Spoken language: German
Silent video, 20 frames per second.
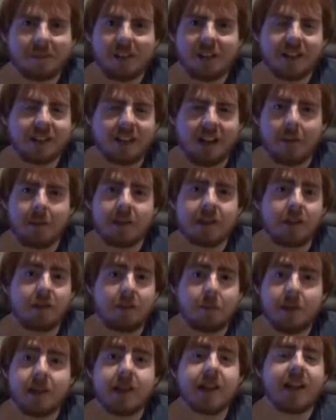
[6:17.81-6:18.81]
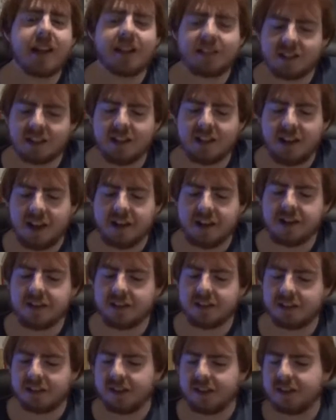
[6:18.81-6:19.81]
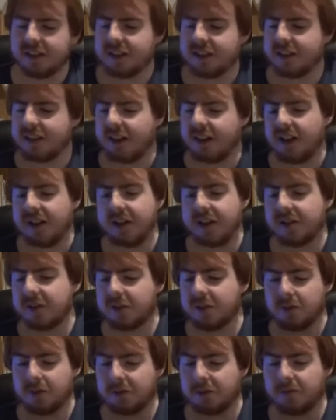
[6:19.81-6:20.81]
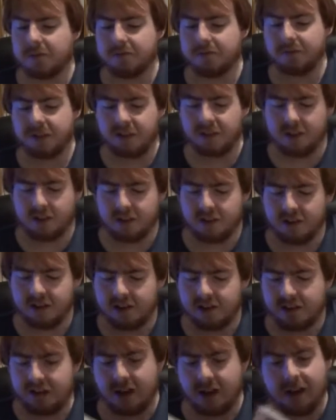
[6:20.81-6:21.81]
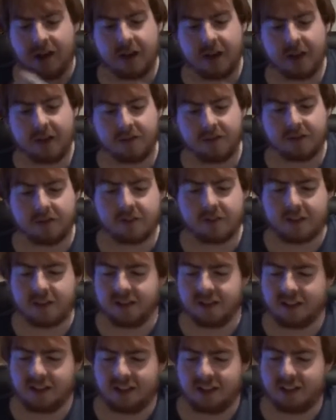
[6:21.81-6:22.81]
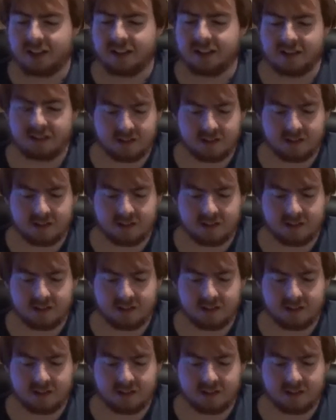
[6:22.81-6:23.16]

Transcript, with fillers: damals auf dem Index gelandet ist. Also, ja, wie gesagt,